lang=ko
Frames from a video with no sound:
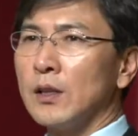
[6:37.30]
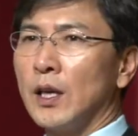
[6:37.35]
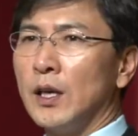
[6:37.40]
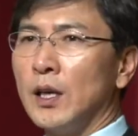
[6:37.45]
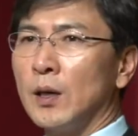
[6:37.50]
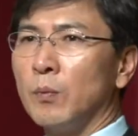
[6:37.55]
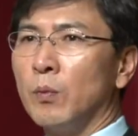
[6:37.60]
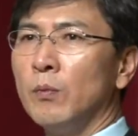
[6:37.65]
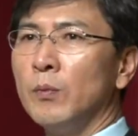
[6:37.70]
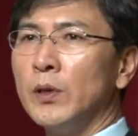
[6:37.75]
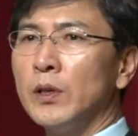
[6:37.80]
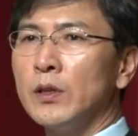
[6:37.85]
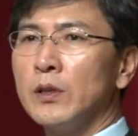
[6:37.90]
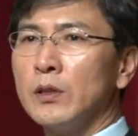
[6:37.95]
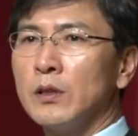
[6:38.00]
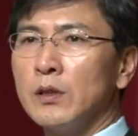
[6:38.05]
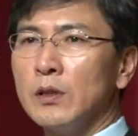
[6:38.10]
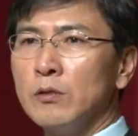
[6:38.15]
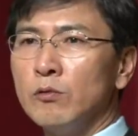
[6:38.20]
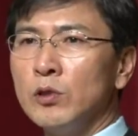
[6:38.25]
대략
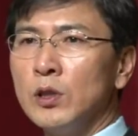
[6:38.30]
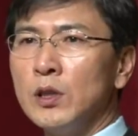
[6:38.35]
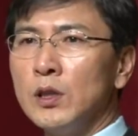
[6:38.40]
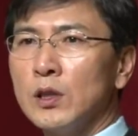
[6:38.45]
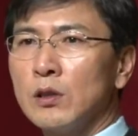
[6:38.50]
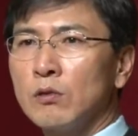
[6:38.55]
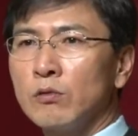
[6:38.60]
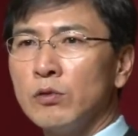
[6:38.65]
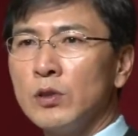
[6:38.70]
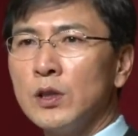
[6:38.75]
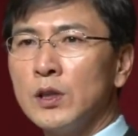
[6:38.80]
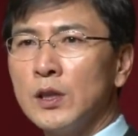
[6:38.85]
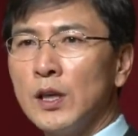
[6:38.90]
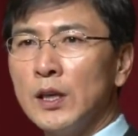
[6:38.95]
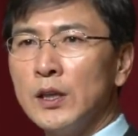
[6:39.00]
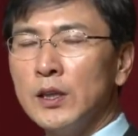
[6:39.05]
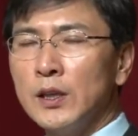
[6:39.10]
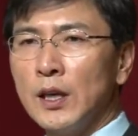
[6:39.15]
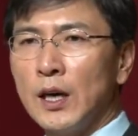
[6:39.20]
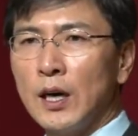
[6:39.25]
보면은 우리
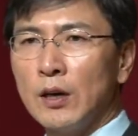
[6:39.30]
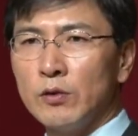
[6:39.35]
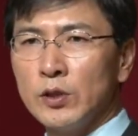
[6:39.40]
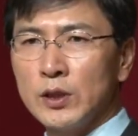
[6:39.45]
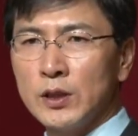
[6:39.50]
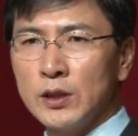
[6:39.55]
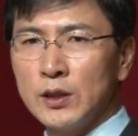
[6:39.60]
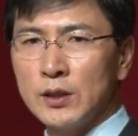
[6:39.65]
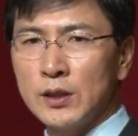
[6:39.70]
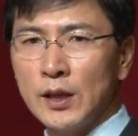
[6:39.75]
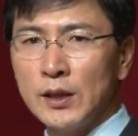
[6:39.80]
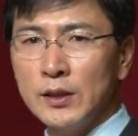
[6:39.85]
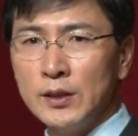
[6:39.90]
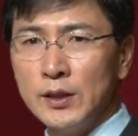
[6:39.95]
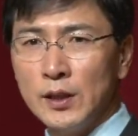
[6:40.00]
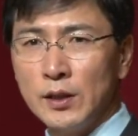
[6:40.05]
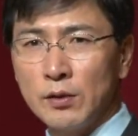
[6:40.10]
군단이나 우리 시단위에